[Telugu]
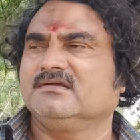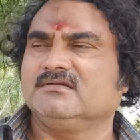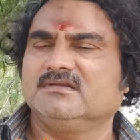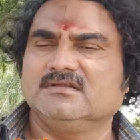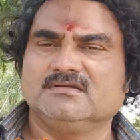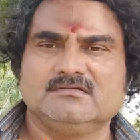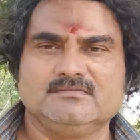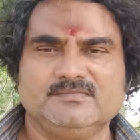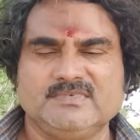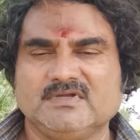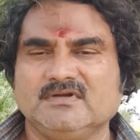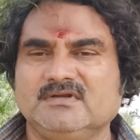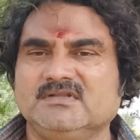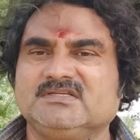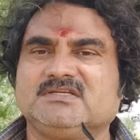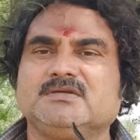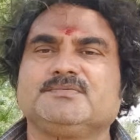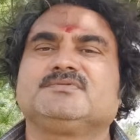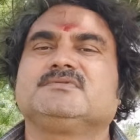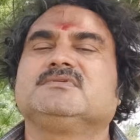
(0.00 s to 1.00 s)
లింక్ నేను మీకు
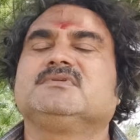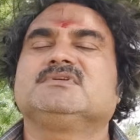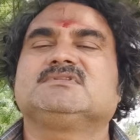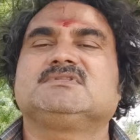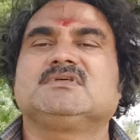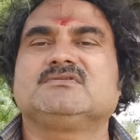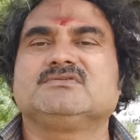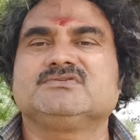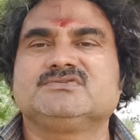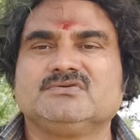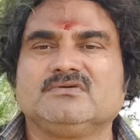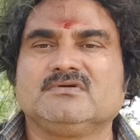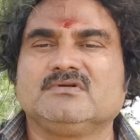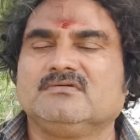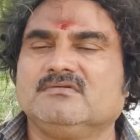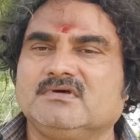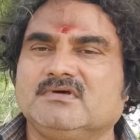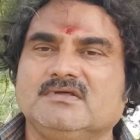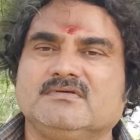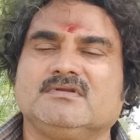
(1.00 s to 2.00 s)
డిస్క్రిప్షన్లో ఇస్తాను
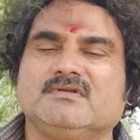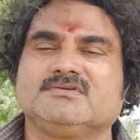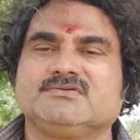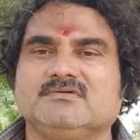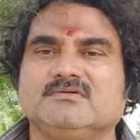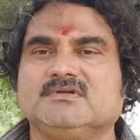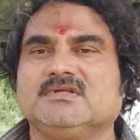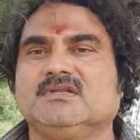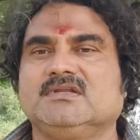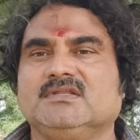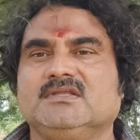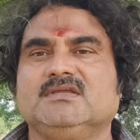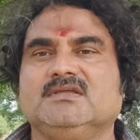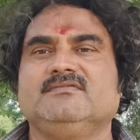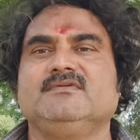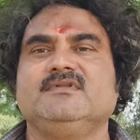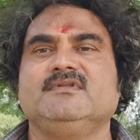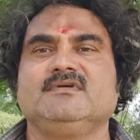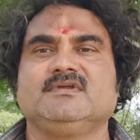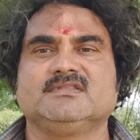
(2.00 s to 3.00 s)
చూడడం వారు ఎవరైనా చూడటానికి
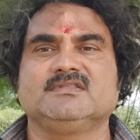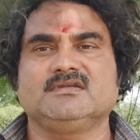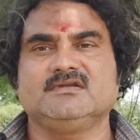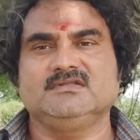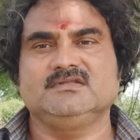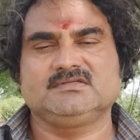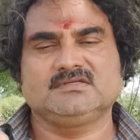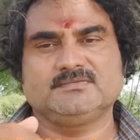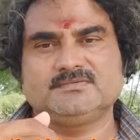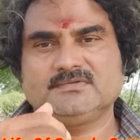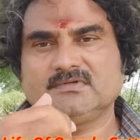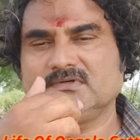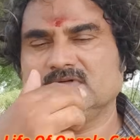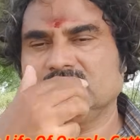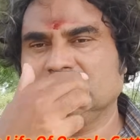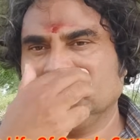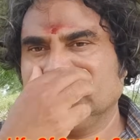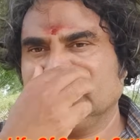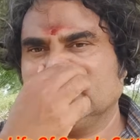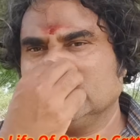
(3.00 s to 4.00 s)
వీడియో కింద
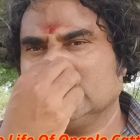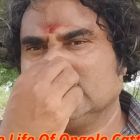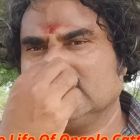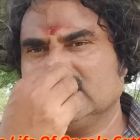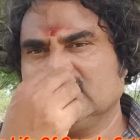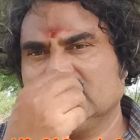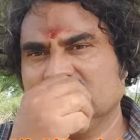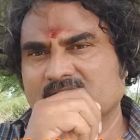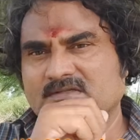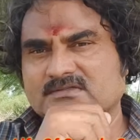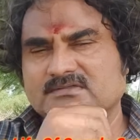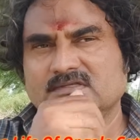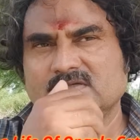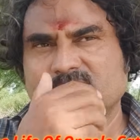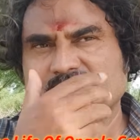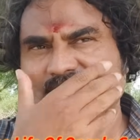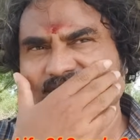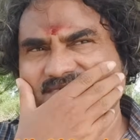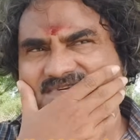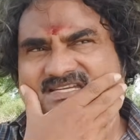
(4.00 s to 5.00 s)
డిస్క్రిప్షన్లో సో
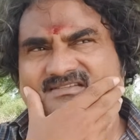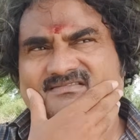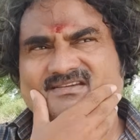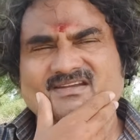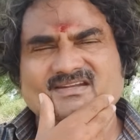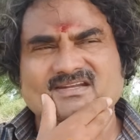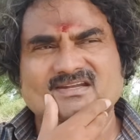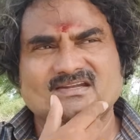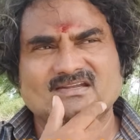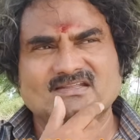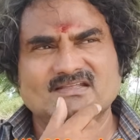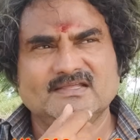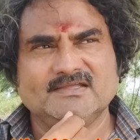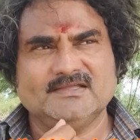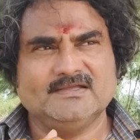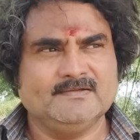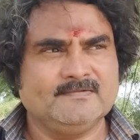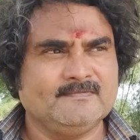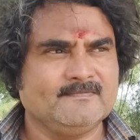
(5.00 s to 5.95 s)
ఇప్పుడు విషయం ఏంటంటే